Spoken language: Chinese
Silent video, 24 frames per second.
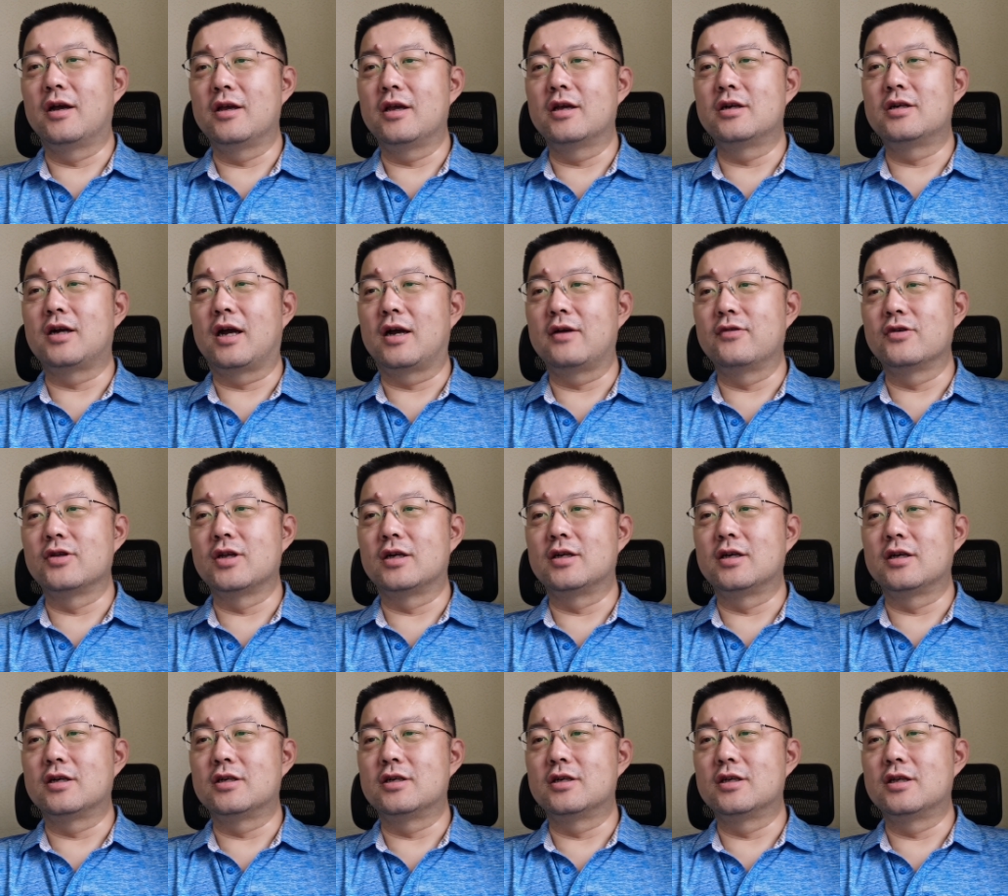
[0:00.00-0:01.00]
啊也使 iPhone 在
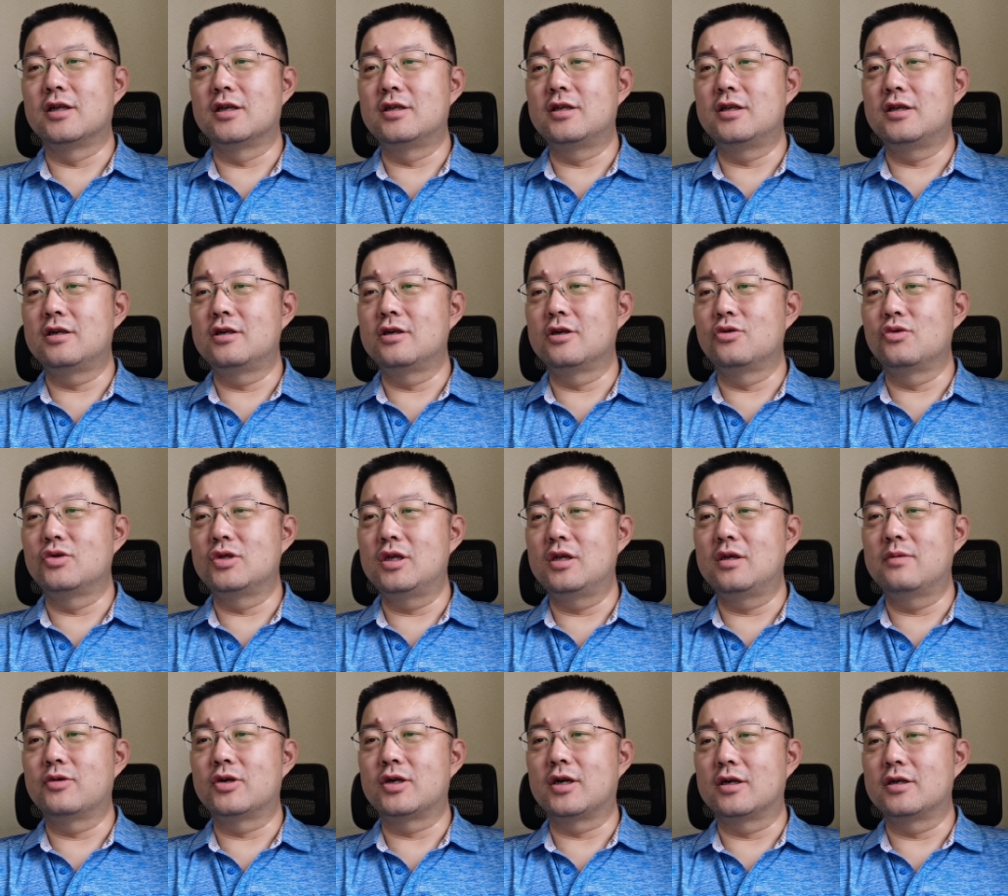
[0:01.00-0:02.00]
这个时期的热度
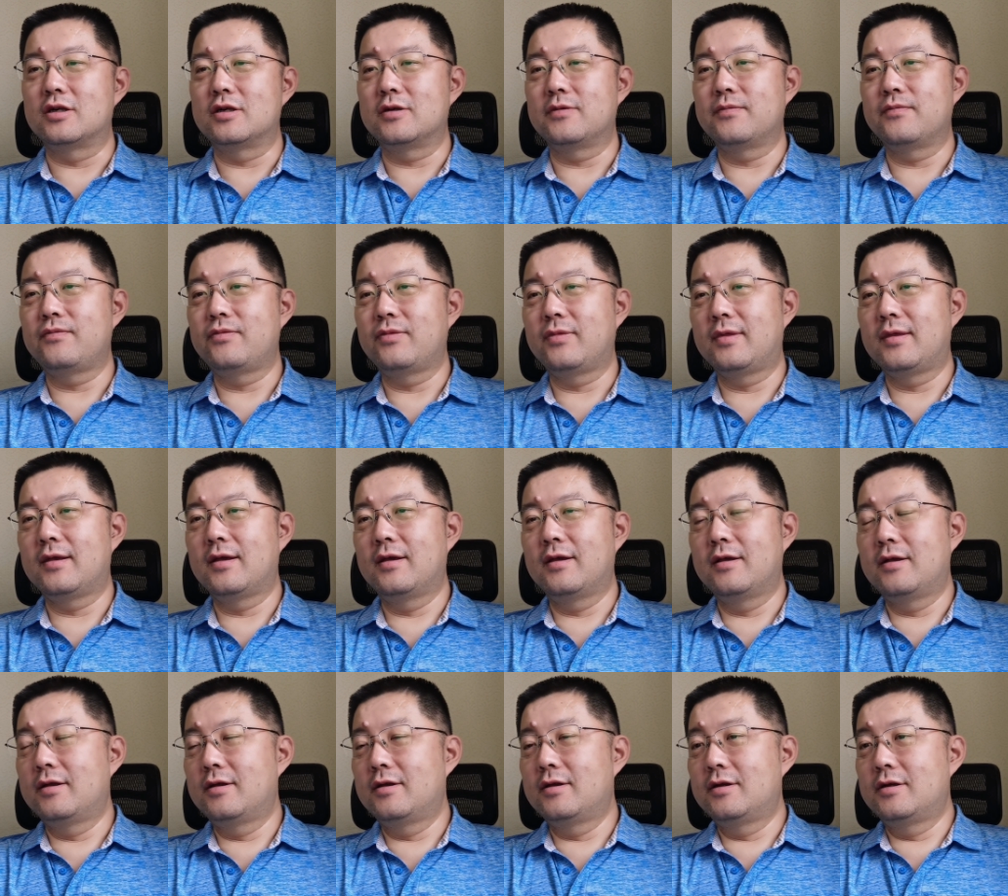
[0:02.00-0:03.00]
进一步上升。
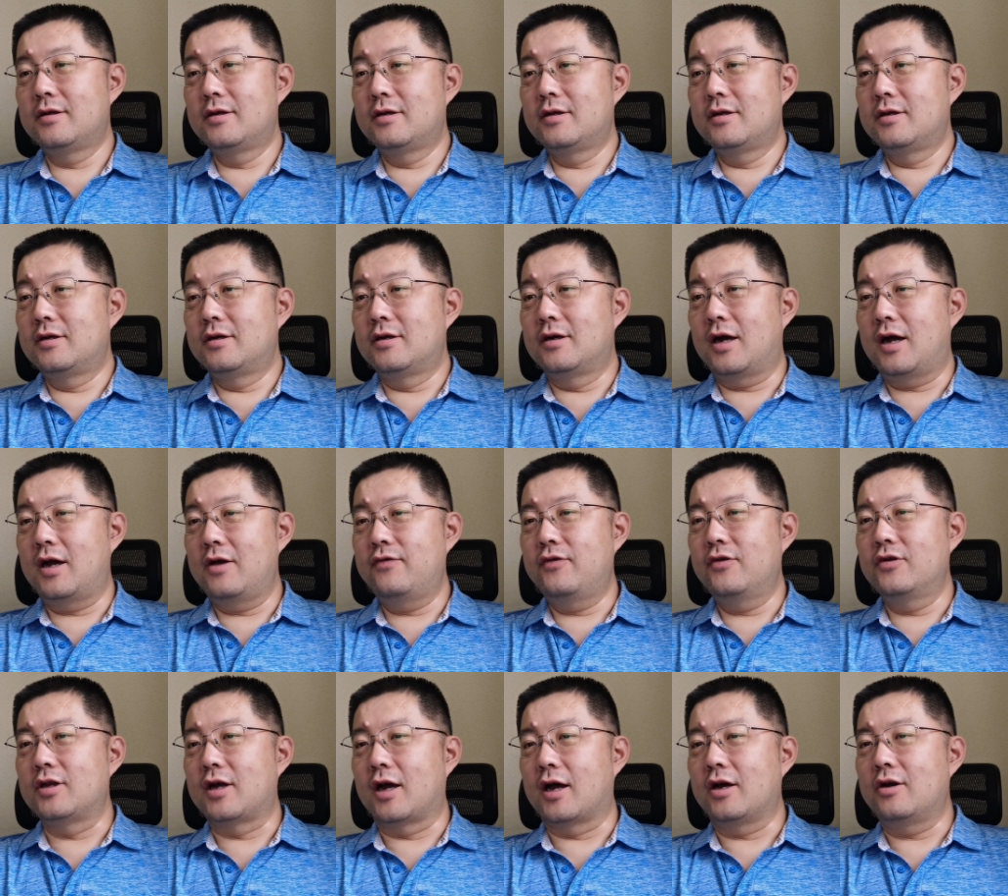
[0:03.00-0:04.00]
然后
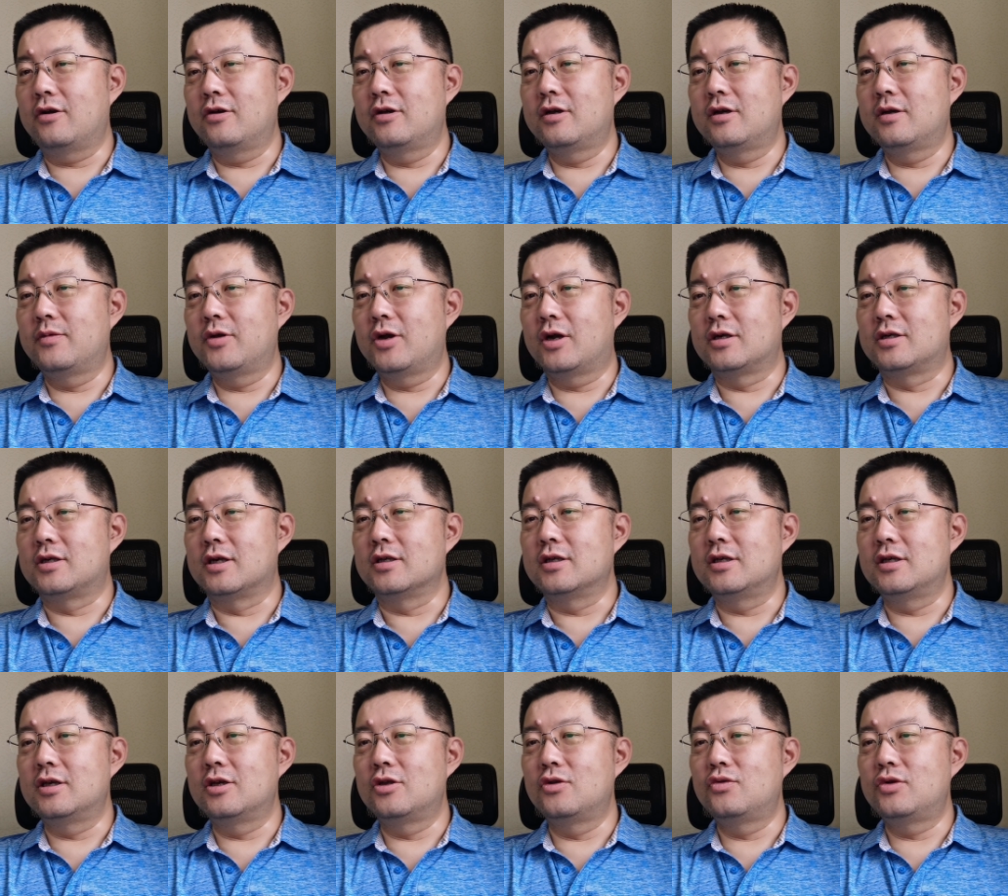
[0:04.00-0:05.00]
iPhone 呢，还有一个比较
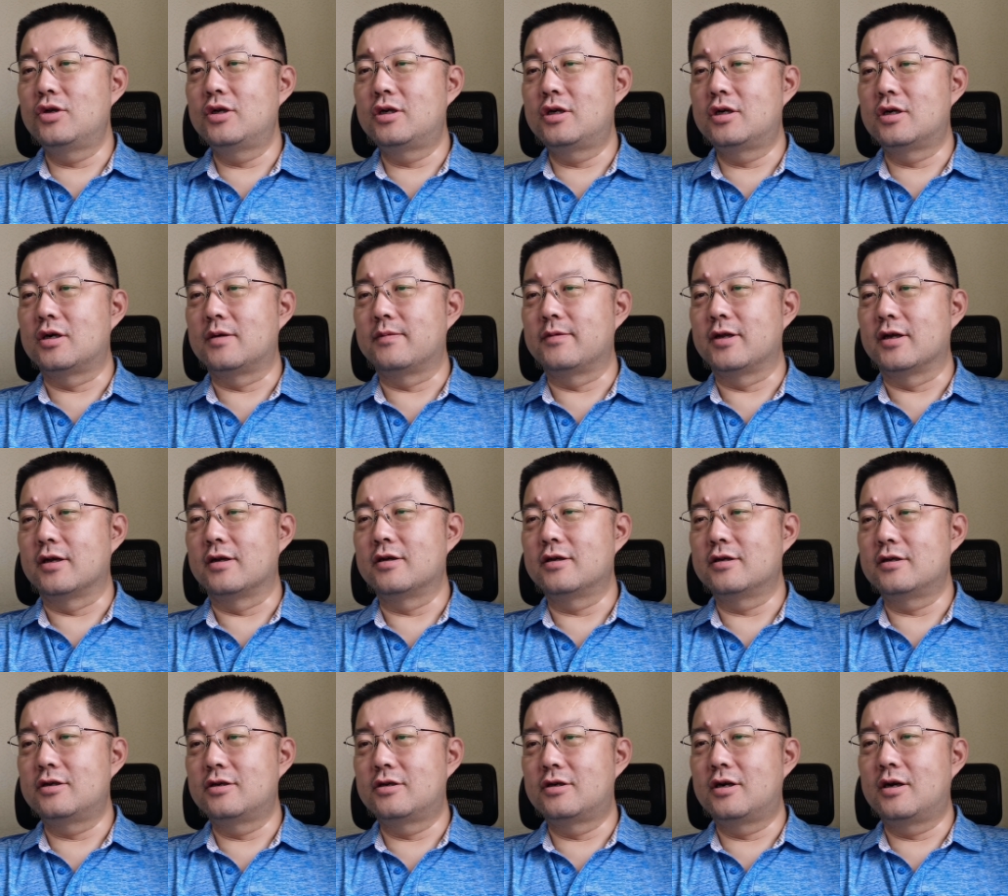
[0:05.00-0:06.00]
神奇的东西是什么
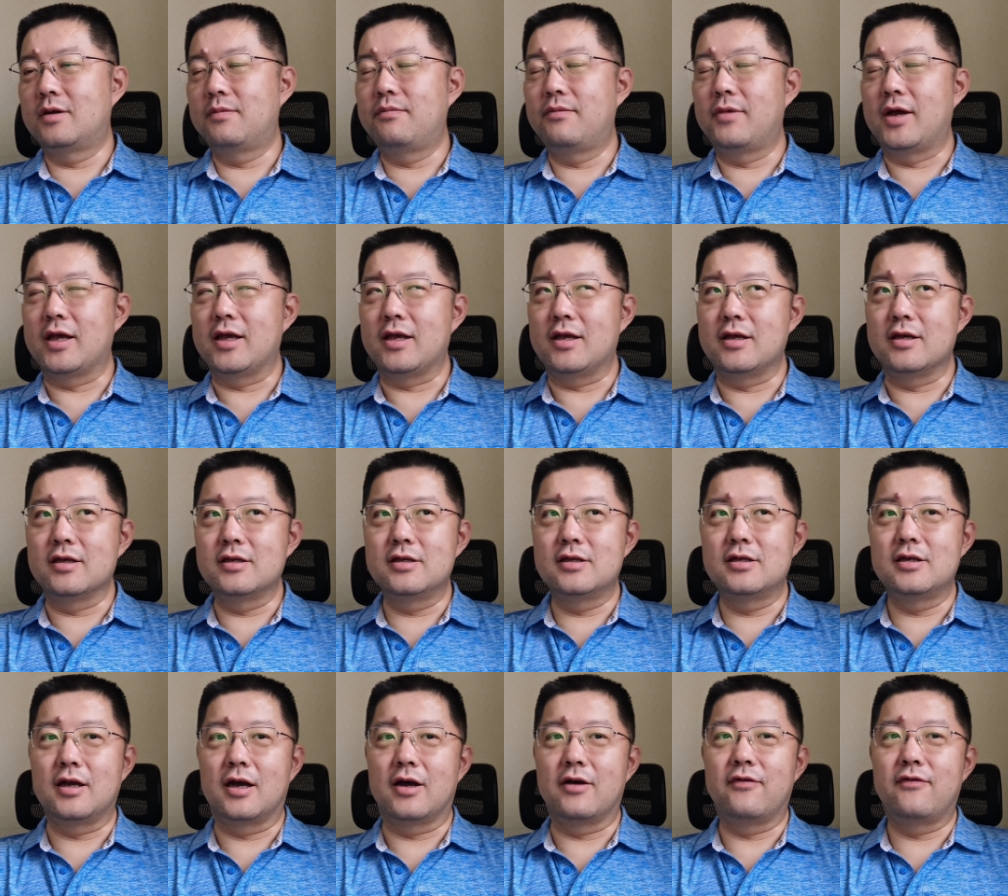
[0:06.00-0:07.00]
呢？就是它每一
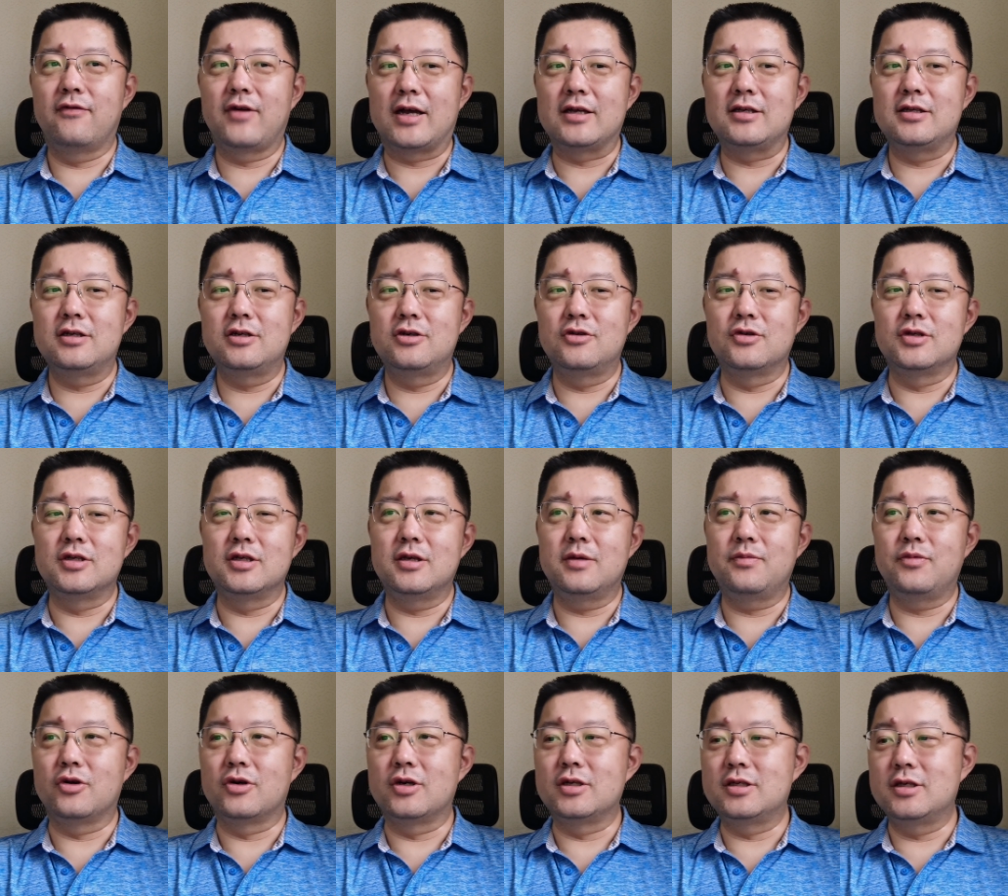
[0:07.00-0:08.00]
次啊发新手
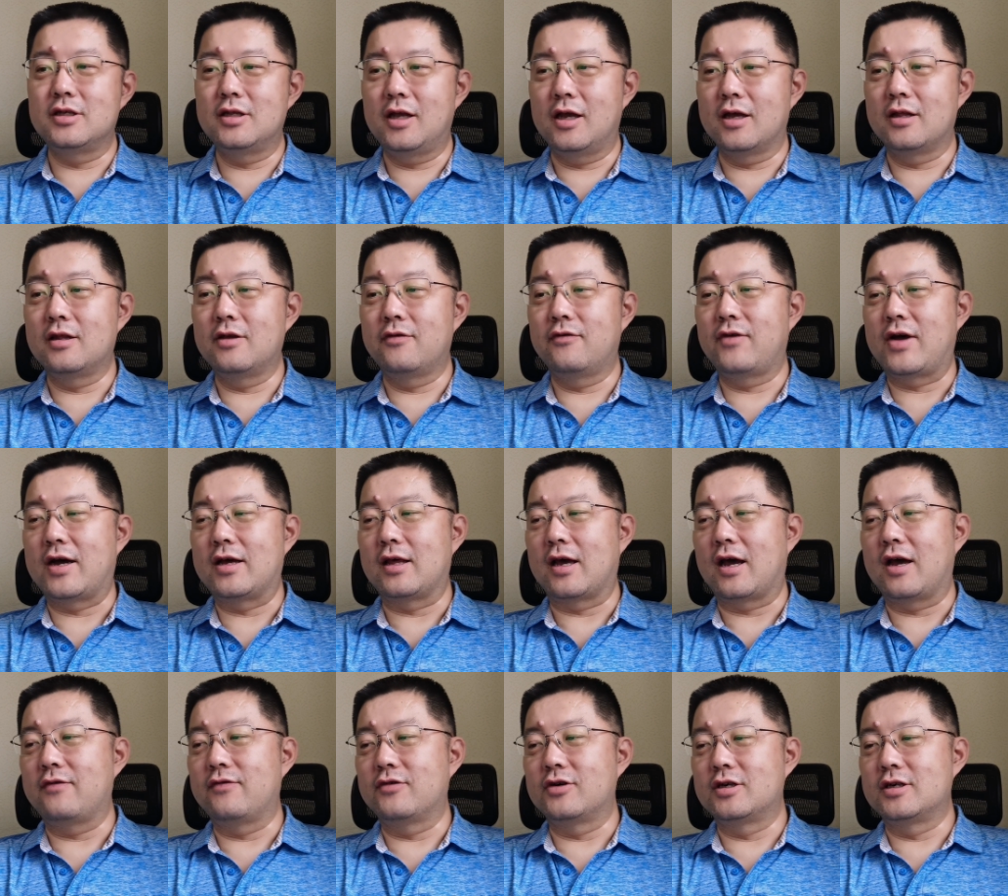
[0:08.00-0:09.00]
机，比如今年的发
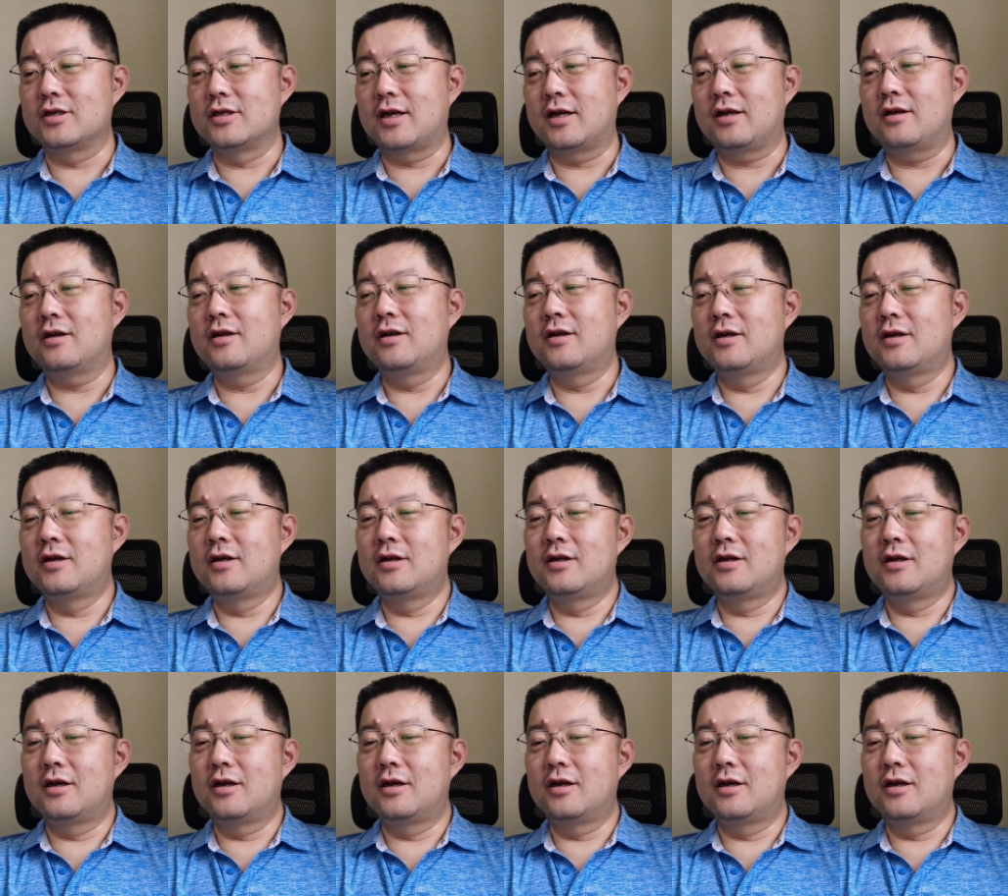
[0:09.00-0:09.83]
的 iPhone 十三，